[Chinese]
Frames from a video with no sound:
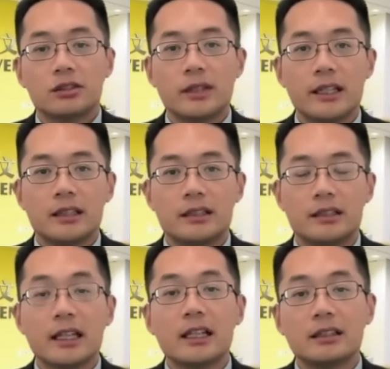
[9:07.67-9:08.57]
所
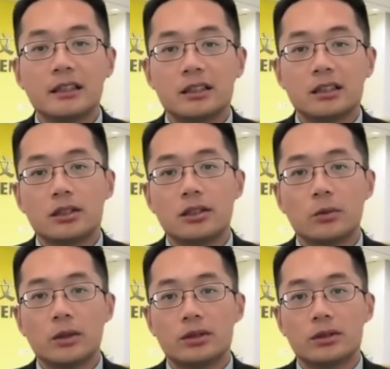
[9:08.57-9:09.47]
以这个呢，就
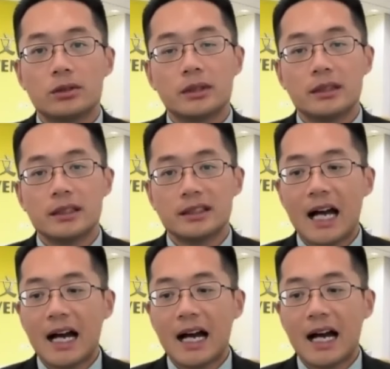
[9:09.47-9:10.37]
呃，我就呃，
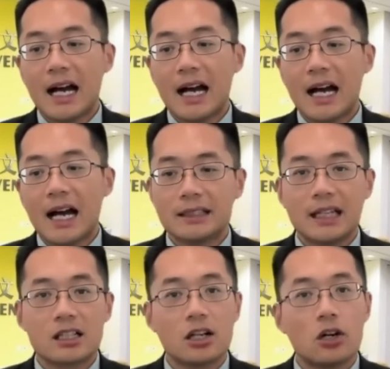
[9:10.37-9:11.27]
大概大
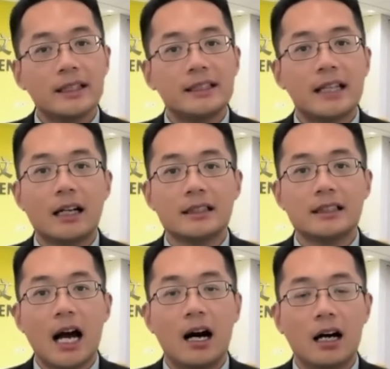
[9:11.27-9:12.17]
家稍微讲
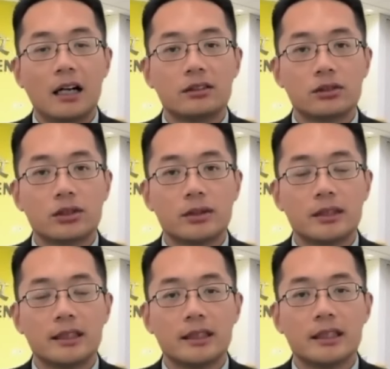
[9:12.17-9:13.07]
一下啊，就是
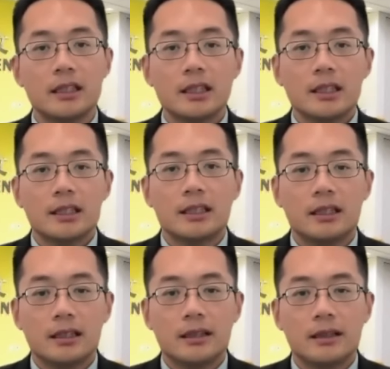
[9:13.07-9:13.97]
说这个
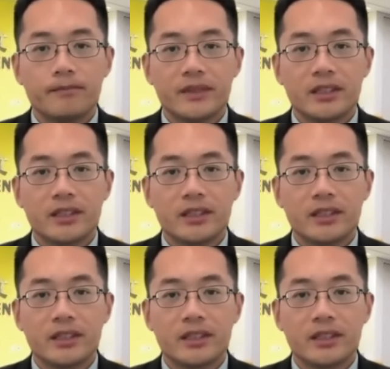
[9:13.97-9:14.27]
呃，